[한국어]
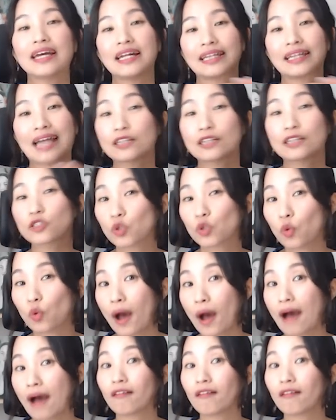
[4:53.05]
단순
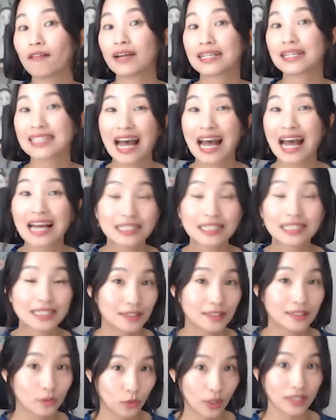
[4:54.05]
과거의
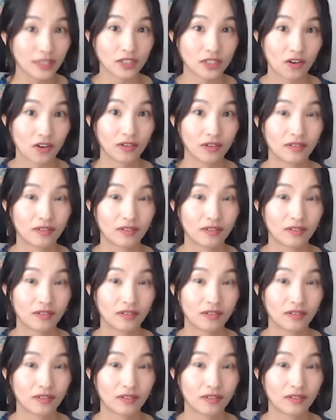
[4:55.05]
사실이 되죠.